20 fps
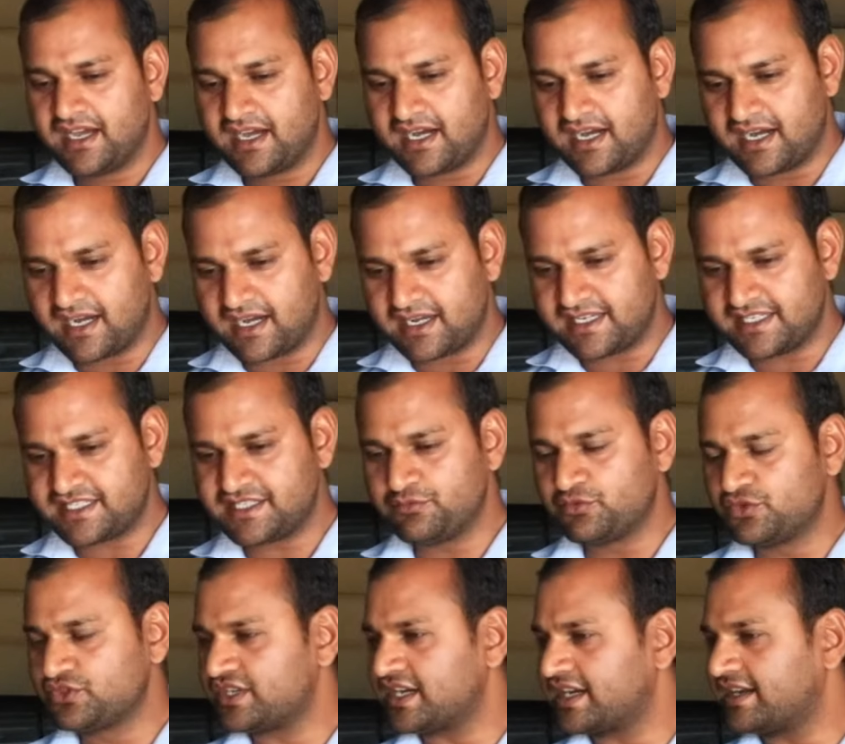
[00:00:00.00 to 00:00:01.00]
आ, किसी
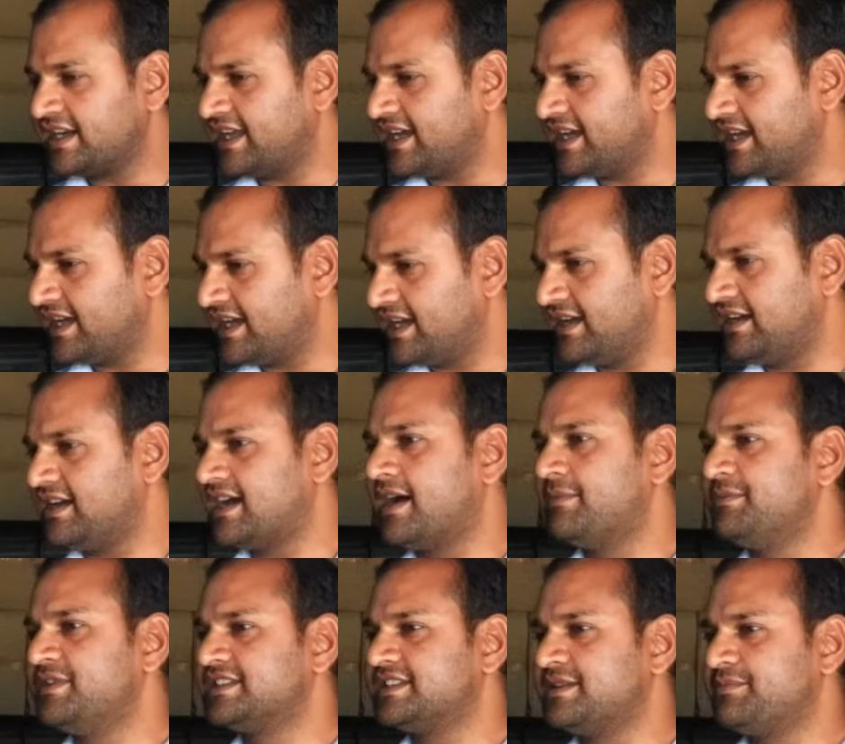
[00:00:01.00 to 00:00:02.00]
बुजुर्ग ने
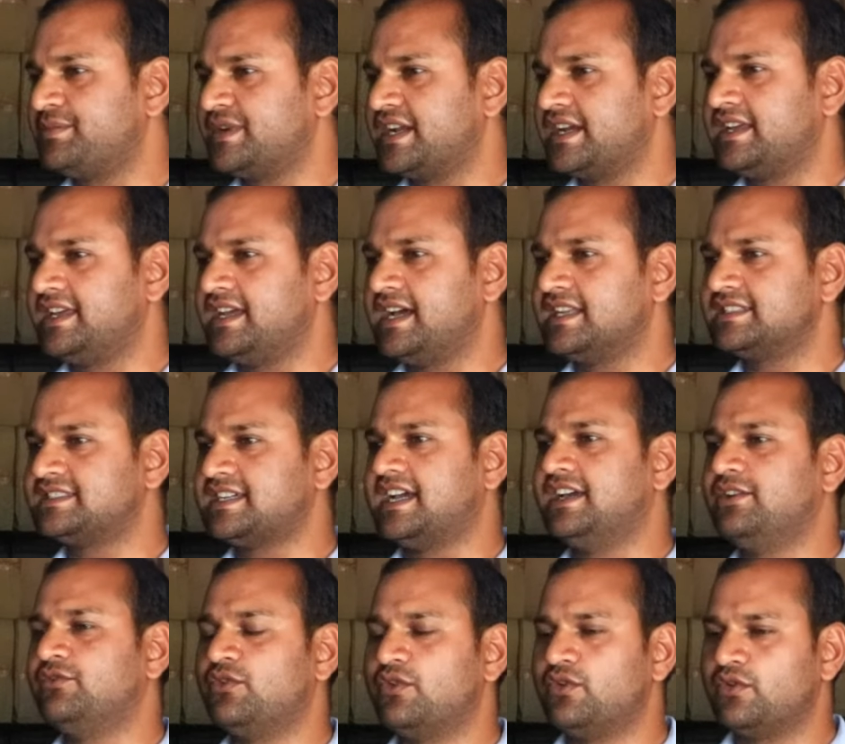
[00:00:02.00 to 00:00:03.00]
हमें संपर्क किया
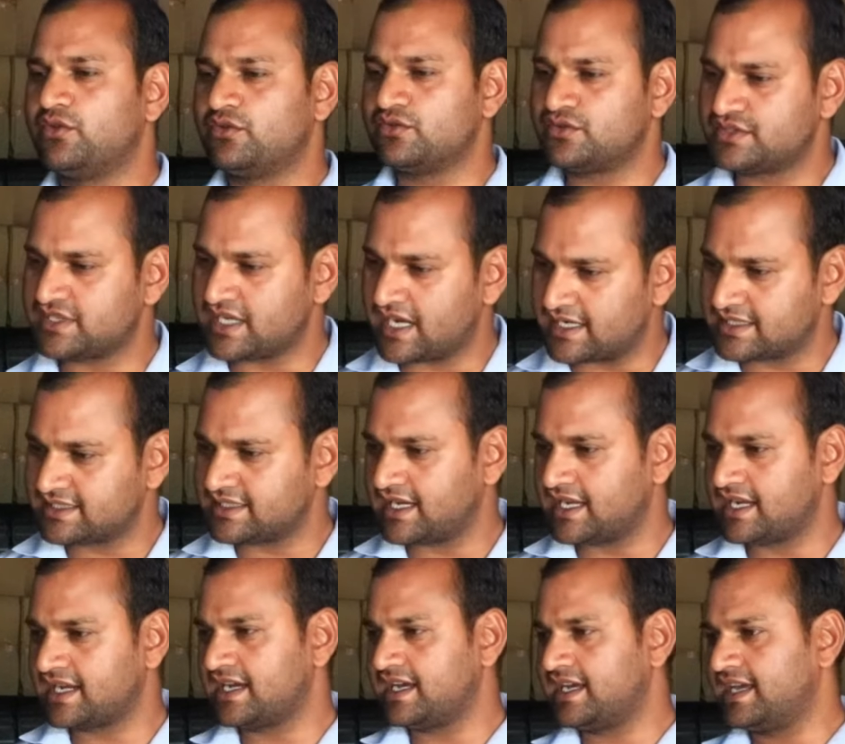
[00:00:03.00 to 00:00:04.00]
चाहे वो साठ
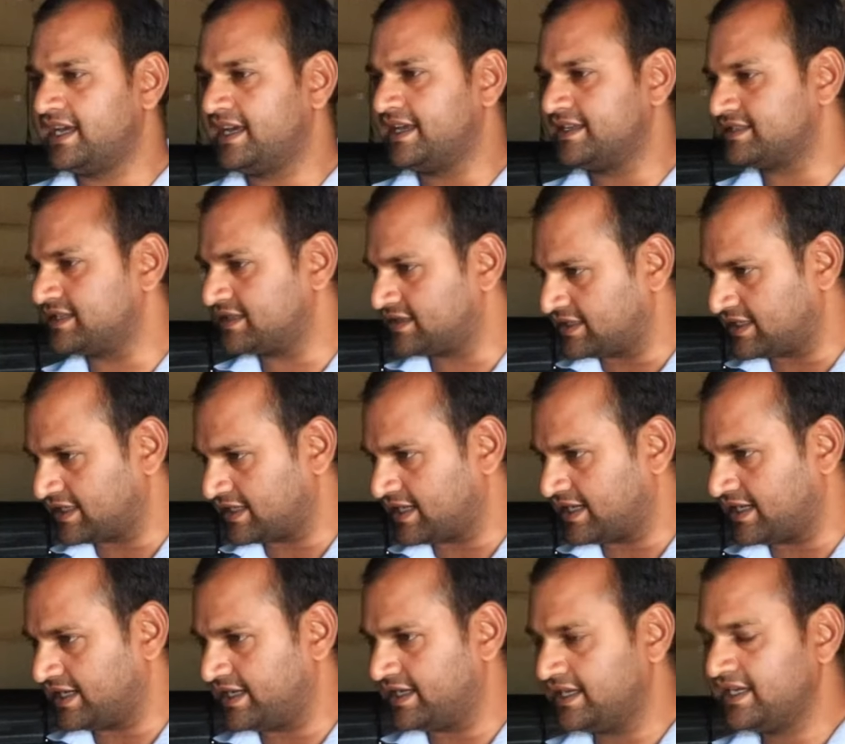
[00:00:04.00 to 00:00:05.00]
साल का है या सत्तर
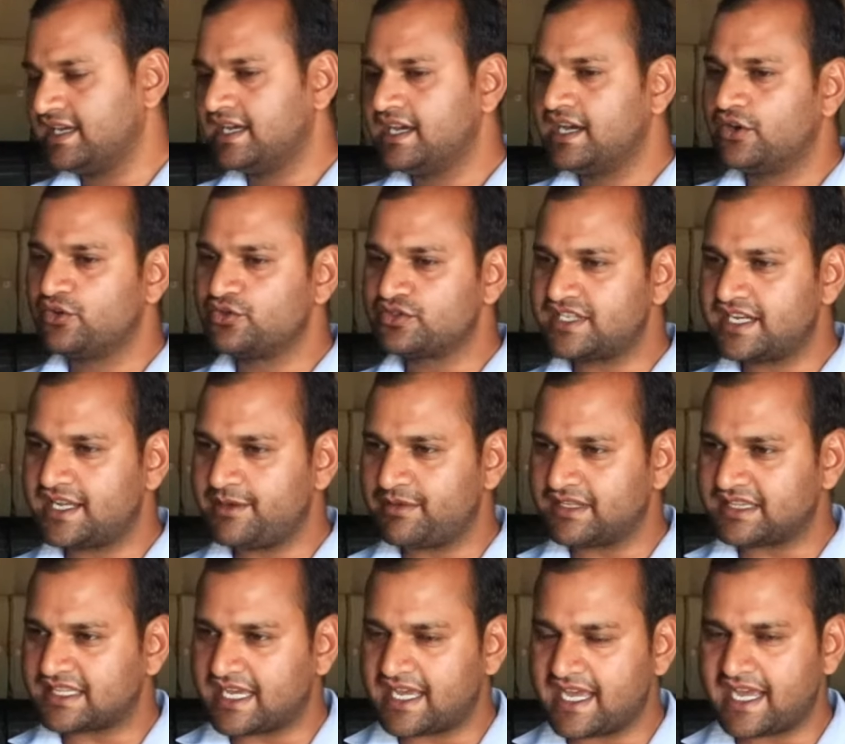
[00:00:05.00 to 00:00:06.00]
का है उसने
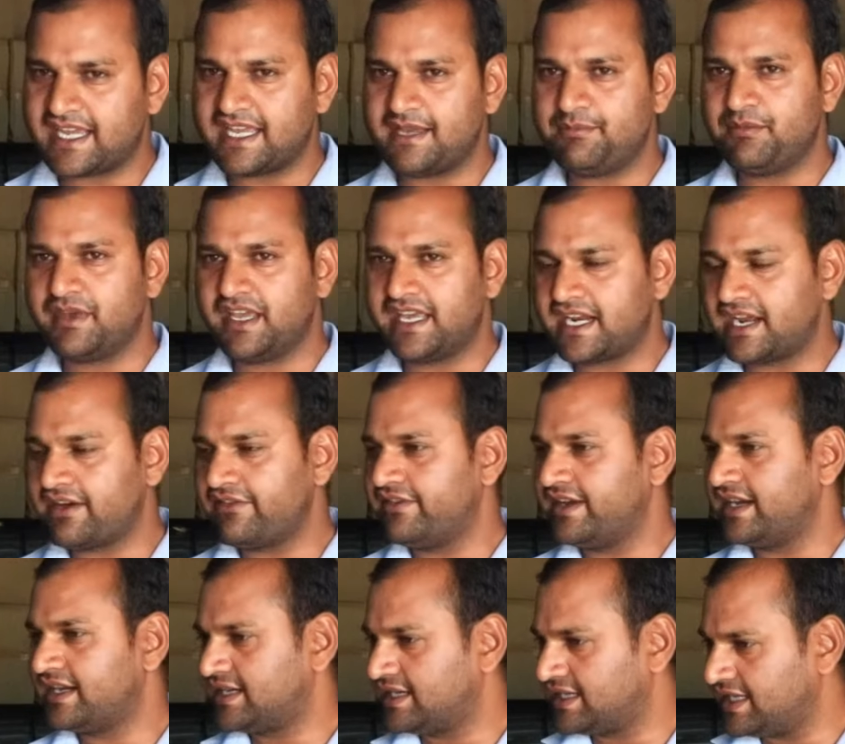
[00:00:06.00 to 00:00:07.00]
बताया कि मेरा
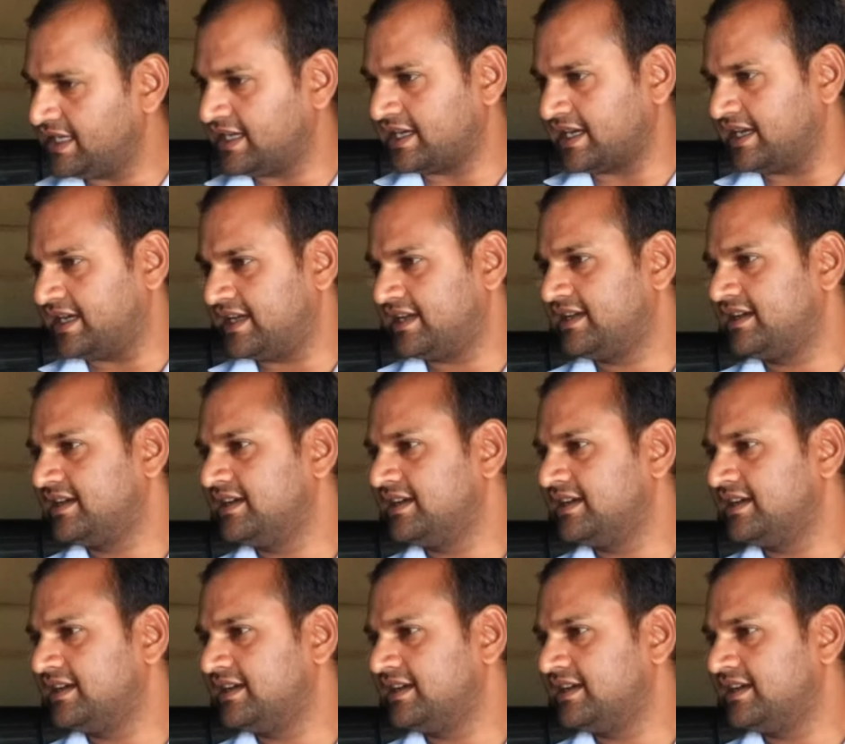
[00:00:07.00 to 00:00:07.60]
वेट ठीक है